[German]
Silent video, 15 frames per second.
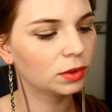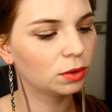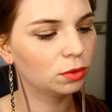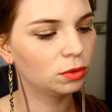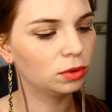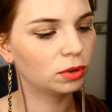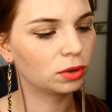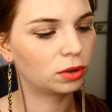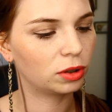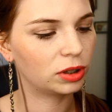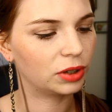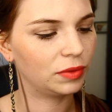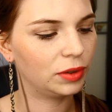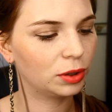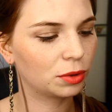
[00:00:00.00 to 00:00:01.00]
ohne
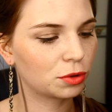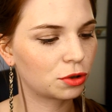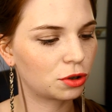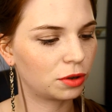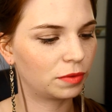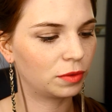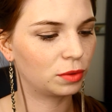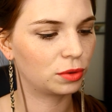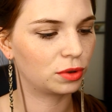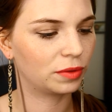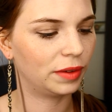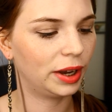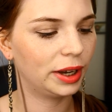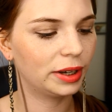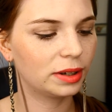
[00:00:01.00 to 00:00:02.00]
Konservierungsstoffe und so
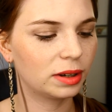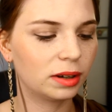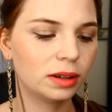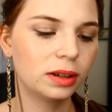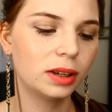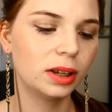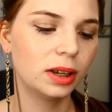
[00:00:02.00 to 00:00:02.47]
weiter.